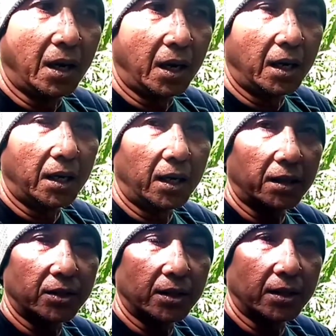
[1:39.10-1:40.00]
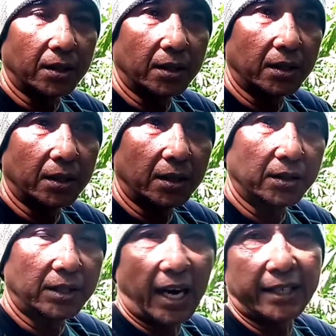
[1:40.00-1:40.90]
uh,
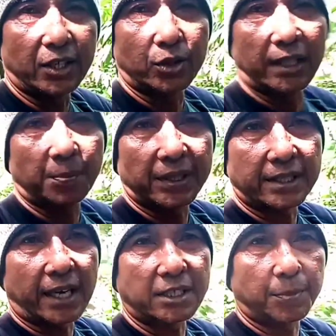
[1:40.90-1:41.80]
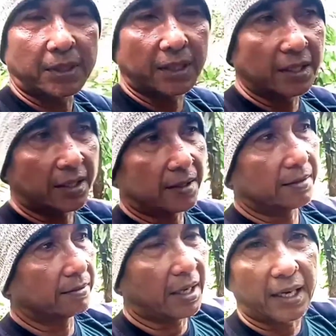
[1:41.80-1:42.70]
jangan ikuti aktivitas saya seperti
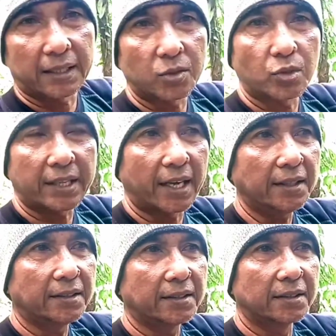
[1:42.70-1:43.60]
naik ke atas hutan ya